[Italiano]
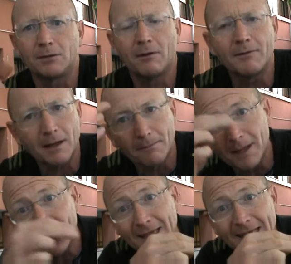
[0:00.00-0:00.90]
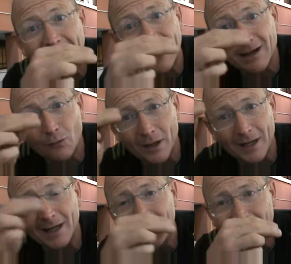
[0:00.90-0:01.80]
devo avere ben chiara qual
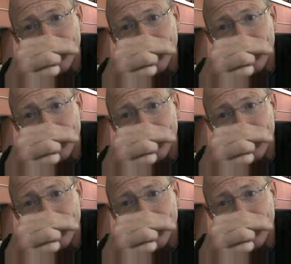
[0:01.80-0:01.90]
è